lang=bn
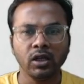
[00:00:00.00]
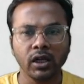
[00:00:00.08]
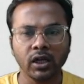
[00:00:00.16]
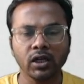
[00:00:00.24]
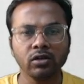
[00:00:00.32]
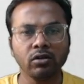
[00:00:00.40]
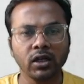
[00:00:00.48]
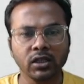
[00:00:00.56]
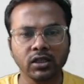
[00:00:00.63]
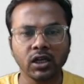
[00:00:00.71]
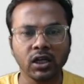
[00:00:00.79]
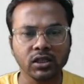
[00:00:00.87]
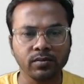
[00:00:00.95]
এখানে তো
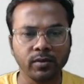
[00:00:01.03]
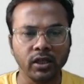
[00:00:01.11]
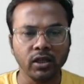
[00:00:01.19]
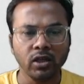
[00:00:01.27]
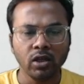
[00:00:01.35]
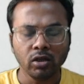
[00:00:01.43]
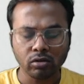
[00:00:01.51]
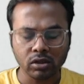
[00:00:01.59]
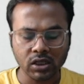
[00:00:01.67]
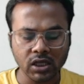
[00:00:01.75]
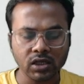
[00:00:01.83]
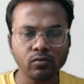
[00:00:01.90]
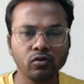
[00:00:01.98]
টেনশন আসবেই তো
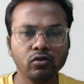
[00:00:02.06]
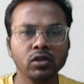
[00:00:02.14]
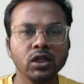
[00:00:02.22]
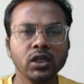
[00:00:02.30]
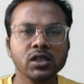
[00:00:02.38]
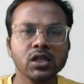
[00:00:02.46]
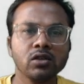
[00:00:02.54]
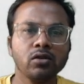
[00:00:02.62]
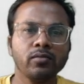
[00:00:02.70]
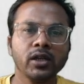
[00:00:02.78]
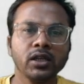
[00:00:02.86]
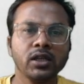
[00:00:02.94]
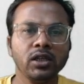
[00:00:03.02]
শেষ মুহূর্তে এসে তোমরা